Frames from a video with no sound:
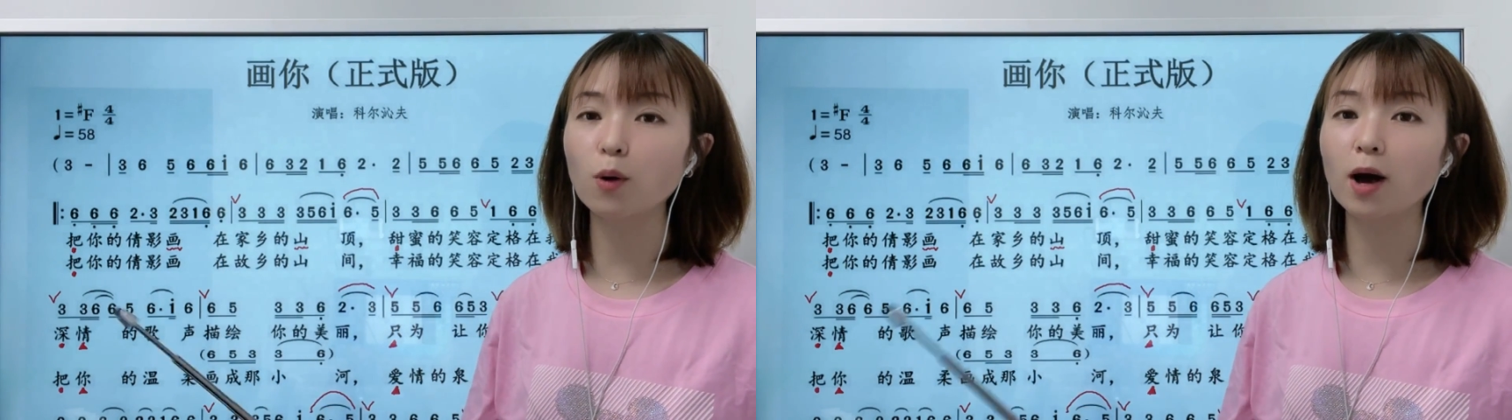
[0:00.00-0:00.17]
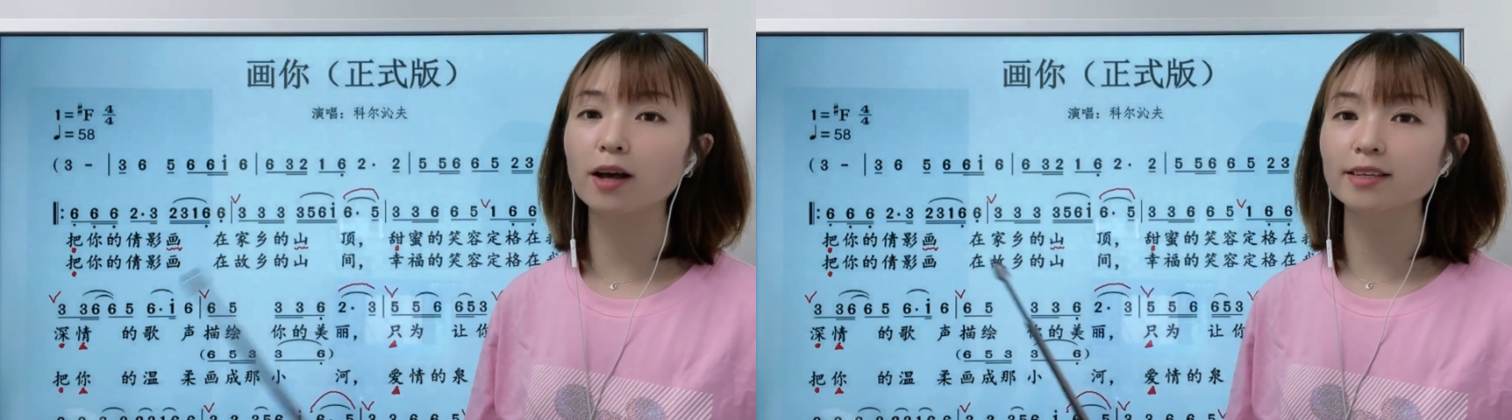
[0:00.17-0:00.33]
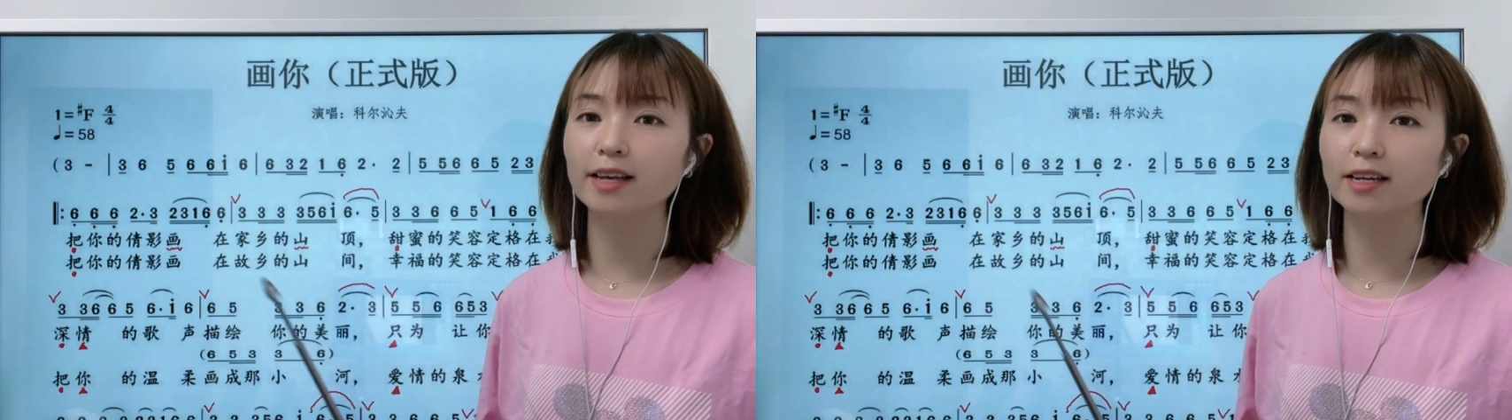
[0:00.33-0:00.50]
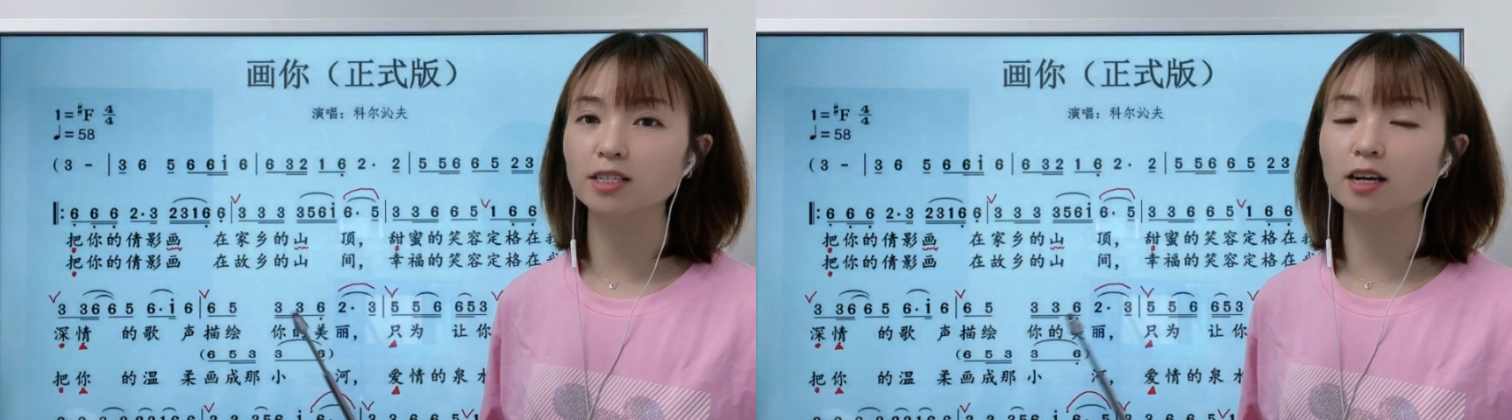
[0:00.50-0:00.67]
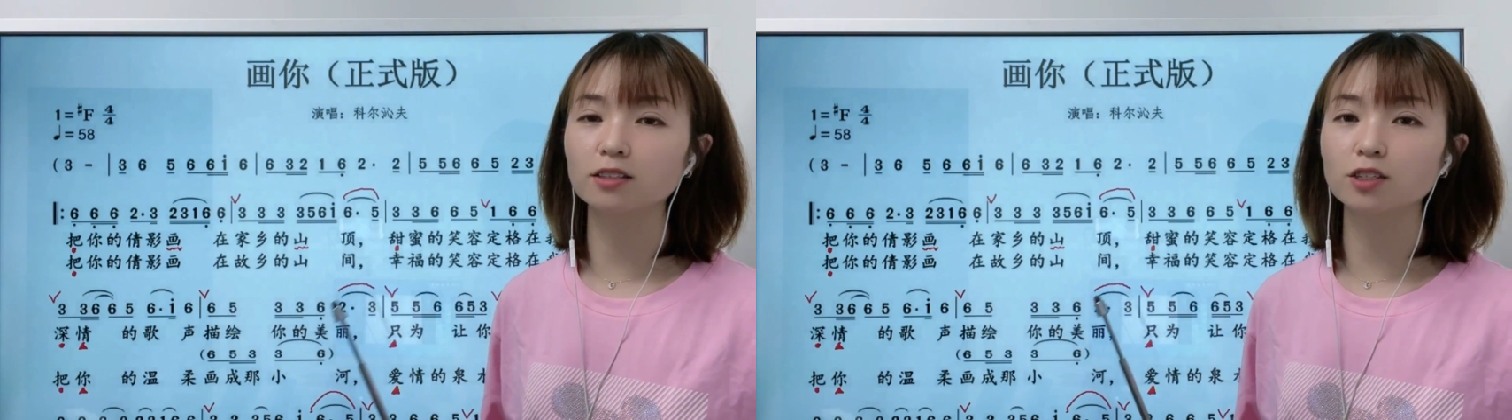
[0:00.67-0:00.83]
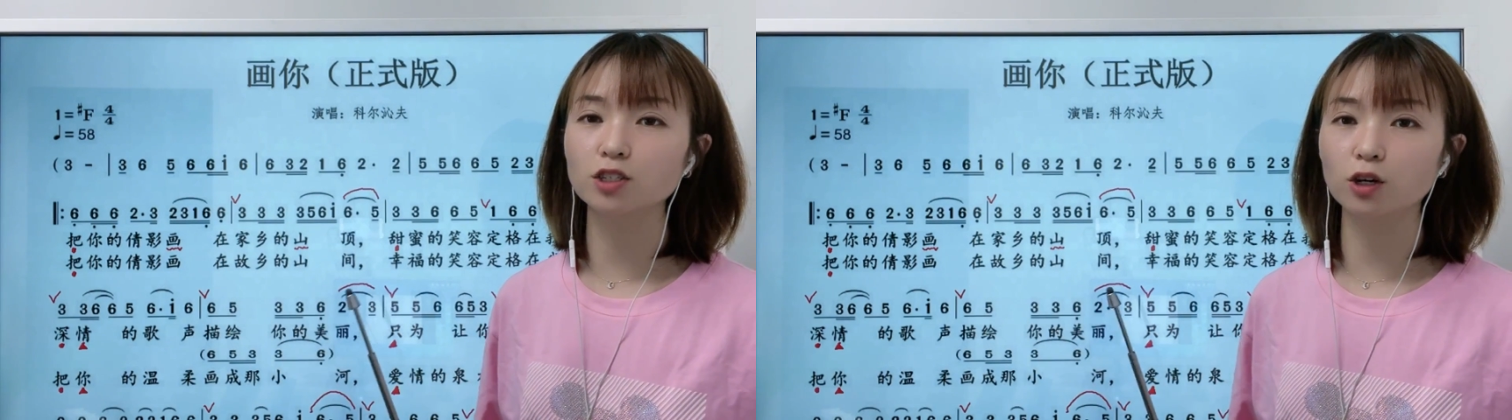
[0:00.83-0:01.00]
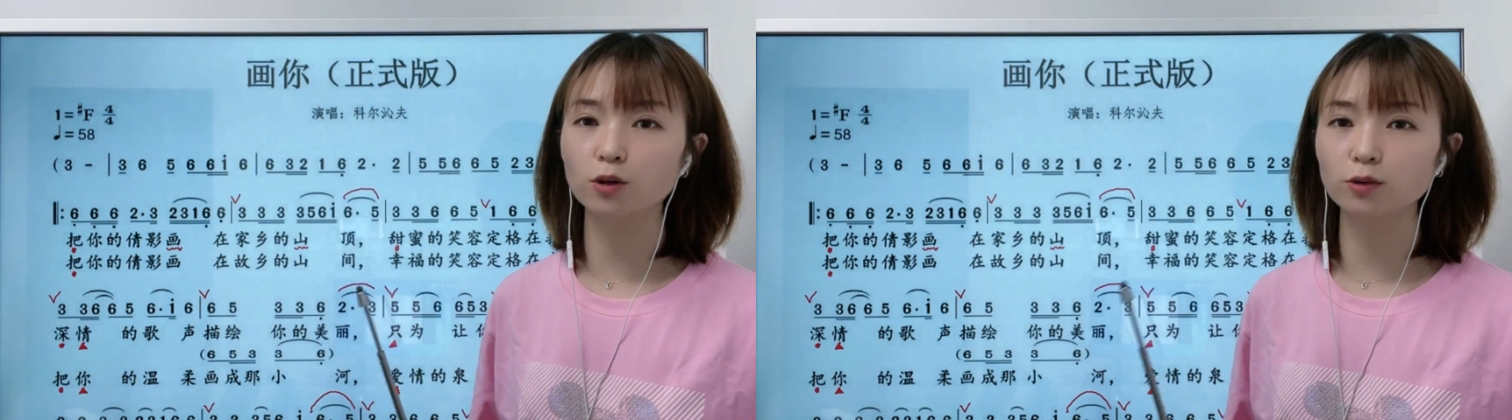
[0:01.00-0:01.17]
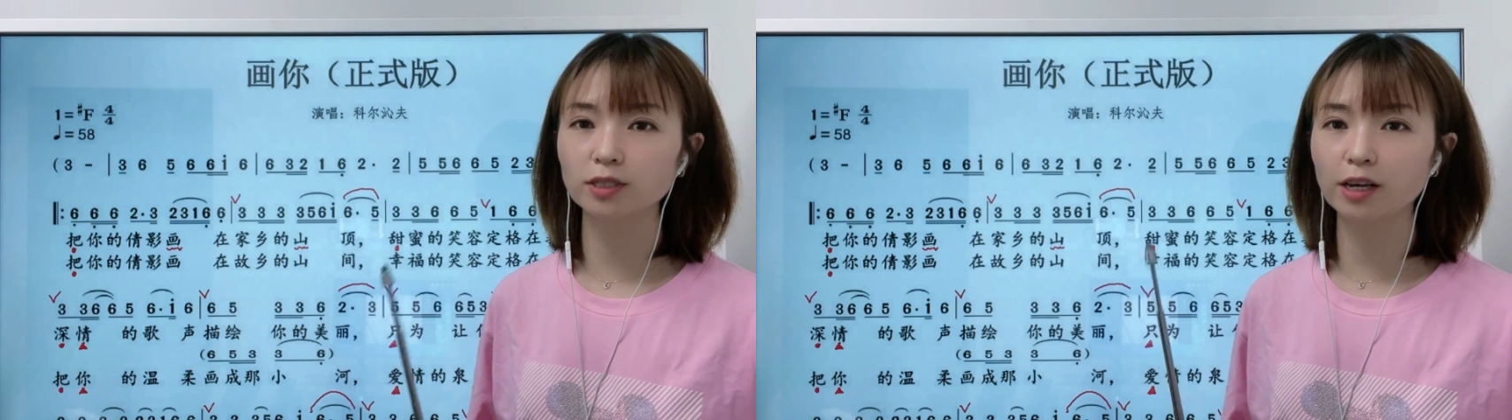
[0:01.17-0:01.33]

贯演唱的时候，